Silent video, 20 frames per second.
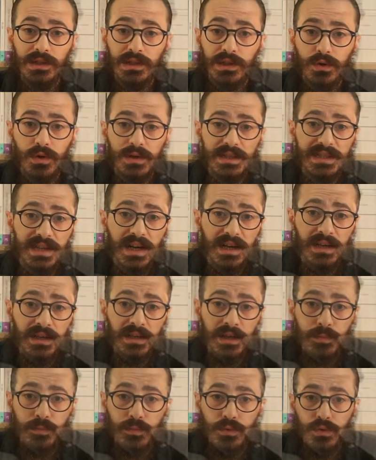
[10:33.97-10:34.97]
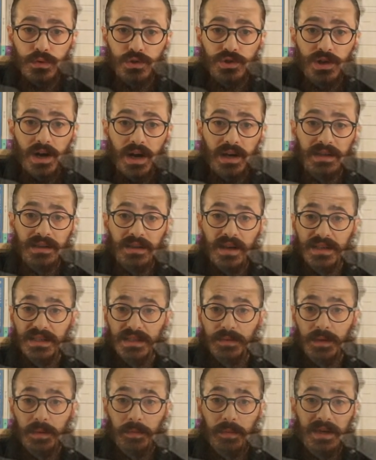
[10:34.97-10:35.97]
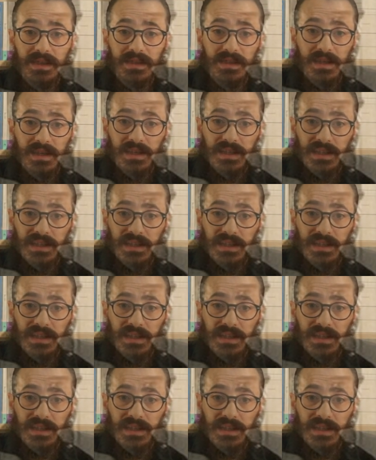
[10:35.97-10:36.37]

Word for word: yılını gösterdiğinde büyük şair Nazım Hikmet